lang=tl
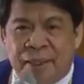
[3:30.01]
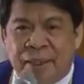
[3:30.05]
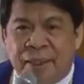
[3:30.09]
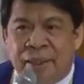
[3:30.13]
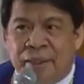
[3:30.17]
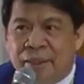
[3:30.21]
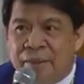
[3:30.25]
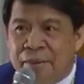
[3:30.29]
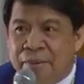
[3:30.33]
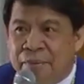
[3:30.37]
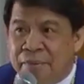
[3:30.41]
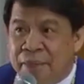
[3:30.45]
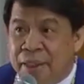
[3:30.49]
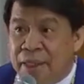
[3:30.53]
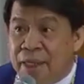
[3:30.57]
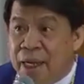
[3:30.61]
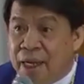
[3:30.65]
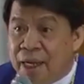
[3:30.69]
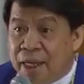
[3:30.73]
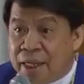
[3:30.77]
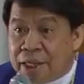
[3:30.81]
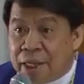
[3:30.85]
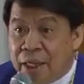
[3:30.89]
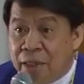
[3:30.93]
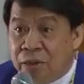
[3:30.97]
May
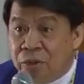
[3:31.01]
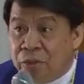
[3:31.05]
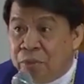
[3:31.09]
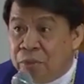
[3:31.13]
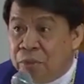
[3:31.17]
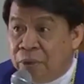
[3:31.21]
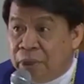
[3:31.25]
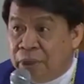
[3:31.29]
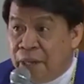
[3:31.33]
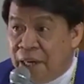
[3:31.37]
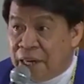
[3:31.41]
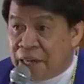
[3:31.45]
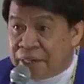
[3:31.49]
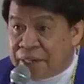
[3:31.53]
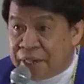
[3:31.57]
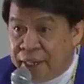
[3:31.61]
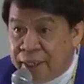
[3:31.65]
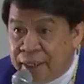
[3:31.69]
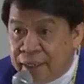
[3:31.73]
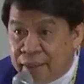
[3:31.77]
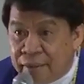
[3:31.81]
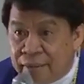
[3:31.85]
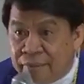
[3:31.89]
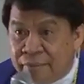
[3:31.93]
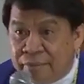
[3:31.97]
nakasalubong na lasing.
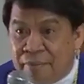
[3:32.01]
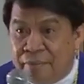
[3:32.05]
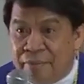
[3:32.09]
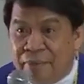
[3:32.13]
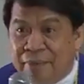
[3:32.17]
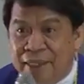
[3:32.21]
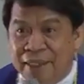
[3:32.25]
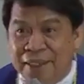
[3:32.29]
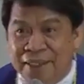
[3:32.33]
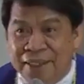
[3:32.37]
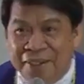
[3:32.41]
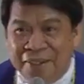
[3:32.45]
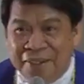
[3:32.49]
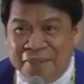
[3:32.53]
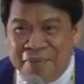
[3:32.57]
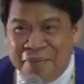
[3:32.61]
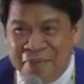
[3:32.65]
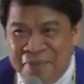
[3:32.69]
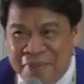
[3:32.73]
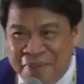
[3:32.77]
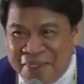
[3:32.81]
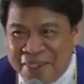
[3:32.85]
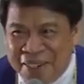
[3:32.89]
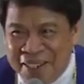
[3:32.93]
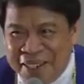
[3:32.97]

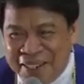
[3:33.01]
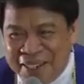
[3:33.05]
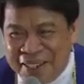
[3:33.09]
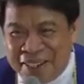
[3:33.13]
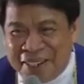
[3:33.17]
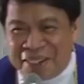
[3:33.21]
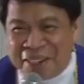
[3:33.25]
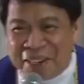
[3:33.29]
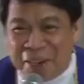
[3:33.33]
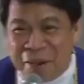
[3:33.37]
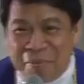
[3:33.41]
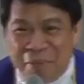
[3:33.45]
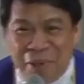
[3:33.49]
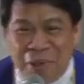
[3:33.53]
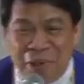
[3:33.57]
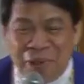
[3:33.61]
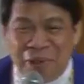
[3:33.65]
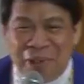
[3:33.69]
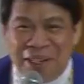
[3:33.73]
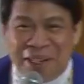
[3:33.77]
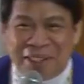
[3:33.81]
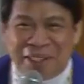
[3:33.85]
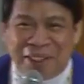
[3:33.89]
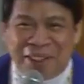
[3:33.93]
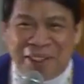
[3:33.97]
Sabi nung
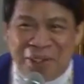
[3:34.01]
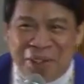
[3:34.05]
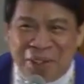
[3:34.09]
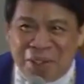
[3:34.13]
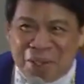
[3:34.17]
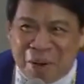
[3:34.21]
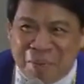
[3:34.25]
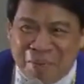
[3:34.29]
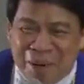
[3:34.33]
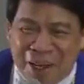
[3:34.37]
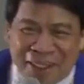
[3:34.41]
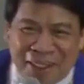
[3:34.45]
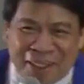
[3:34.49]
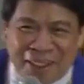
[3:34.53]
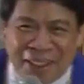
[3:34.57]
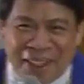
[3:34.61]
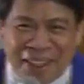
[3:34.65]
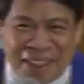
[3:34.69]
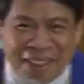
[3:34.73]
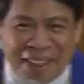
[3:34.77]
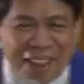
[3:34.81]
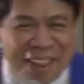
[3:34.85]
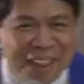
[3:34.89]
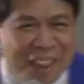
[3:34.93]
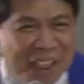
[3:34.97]
lasing dun sa madre,
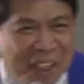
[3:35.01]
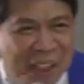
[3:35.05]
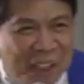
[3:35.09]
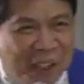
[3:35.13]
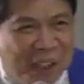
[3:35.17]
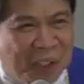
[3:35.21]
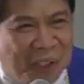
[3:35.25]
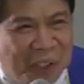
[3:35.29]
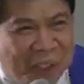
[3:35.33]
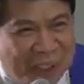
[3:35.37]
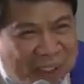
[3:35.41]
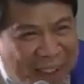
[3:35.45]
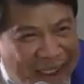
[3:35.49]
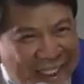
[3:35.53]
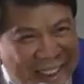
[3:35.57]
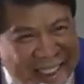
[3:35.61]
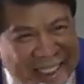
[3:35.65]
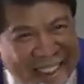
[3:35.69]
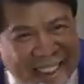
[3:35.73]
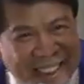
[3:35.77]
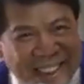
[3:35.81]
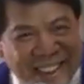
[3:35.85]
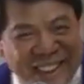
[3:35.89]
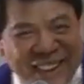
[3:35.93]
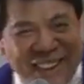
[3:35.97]
Hoy,
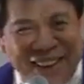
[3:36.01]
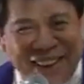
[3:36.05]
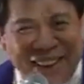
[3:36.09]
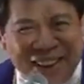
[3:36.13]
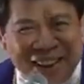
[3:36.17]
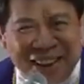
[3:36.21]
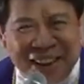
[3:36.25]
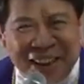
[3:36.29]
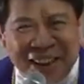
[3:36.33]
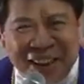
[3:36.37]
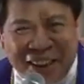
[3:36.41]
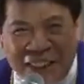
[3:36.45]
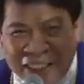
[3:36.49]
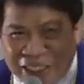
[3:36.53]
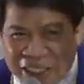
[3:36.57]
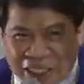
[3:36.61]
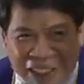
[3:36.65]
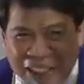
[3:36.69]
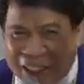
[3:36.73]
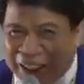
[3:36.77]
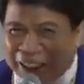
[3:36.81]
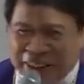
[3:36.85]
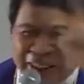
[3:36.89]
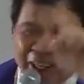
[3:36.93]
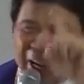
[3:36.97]
kilala
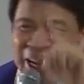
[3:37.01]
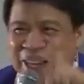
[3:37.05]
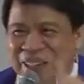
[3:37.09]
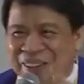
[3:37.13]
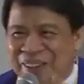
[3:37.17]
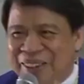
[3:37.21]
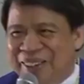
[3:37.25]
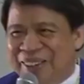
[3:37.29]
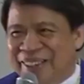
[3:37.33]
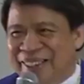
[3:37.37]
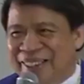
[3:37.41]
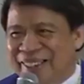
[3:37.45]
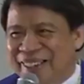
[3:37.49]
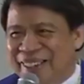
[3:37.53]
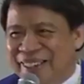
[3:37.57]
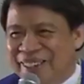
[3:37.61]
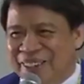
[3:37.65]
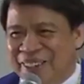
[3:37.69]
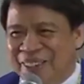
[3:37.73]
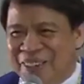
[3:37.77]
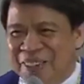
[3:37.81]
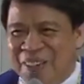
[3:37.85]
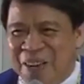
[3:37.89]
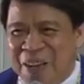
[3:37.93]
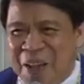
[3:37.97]
kita.
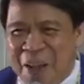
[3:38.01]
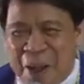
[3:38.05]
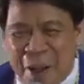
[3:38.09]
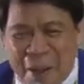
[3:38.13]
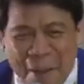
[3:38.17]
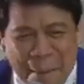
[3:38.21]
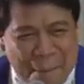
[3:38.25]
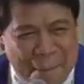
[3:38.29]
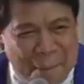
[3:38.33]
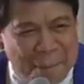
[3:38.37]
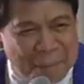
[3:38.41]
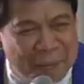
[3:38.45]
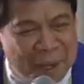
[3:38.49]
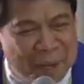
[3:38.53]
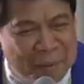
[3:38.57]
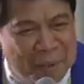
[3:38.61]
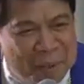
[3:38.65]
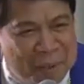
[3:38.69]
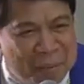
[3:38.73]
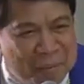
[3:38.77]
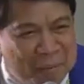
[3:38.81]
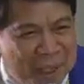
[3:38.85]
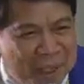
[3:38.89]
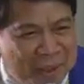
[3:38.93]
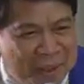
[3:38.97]
Sabi ng
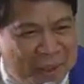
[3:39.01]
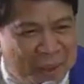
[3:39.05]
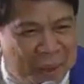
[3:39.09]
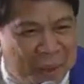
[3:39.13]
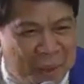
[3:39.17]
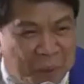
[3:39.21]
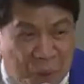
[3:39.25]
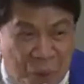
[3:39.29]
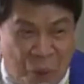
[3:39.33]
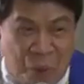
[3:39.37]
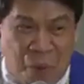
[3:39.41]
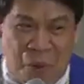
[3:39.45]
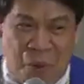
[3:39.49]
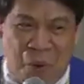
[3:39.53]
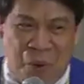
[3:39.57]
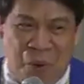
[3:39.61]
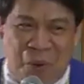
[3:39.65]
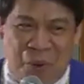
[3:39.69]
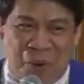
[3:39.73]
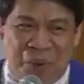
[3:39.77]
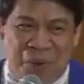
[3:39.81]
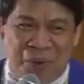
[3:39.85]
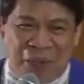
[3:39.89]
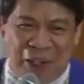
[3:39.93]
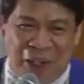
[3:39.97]
madre, oo, oh,
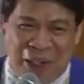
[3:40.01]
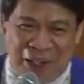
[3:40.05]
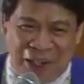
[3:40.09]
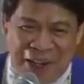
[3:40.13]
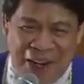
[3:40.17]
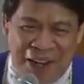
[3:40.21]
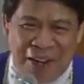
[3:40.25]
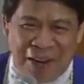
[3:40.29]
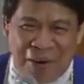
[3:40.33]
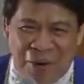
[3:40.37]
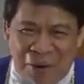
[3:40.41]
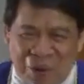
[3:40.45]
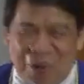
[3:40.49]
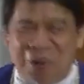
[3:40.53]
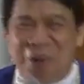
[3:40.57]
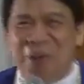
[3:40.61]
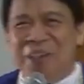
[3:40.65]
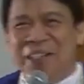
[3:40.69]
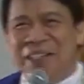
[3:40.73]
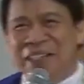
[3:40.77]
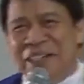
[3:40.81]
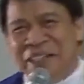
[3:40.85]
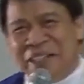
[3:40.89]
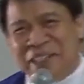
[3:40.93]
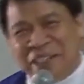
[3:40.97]
talaga? Oo, oh, kilala
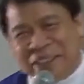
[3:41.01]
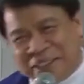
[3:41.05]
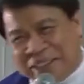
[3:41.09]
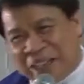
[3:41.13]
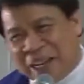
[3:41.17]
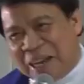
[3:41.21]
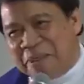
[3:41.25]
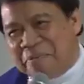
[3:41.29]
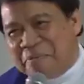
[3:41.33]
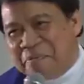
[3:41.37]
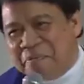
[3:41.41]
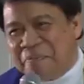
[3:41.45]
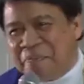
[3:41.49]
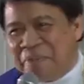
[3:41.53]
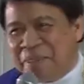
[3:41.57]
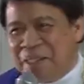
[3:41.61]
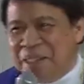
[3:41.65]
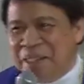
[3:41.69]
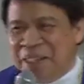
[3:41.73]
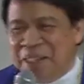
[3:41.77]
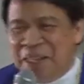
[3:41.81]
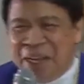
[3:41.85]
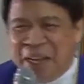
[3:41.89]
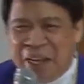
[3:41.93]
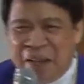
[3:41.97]
kita.
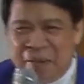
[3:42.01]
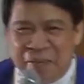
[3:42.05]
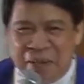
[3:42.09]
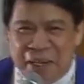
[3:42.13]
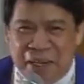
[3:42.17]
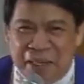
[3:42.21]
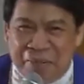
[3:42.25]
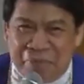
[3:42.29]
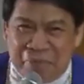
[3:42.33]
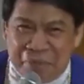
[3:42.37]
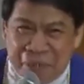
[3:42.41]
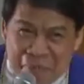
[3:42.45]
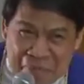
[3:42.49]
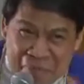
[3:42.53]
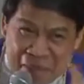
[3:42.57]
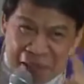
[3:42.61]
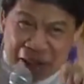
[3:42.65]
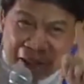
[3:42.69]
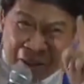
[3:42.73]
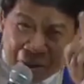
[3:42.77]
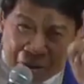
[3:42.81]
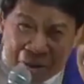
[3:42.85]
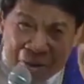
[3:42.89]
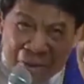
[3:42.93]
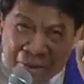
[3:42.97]
Sabi niya, hindi ba ikaw
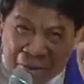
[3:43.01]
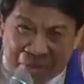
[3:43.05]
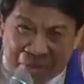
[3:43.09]
yung